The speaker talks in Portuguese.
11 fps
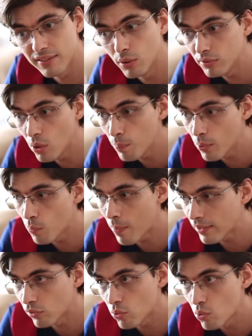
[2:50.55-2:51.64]
eles não estão
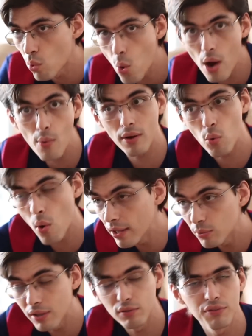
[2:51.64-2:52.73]
preocupados com quão,
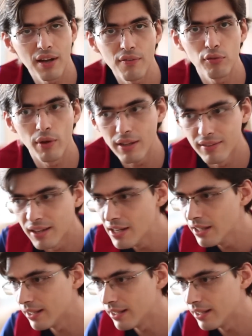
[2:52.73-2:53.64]
quando eles vão ficar fluentes,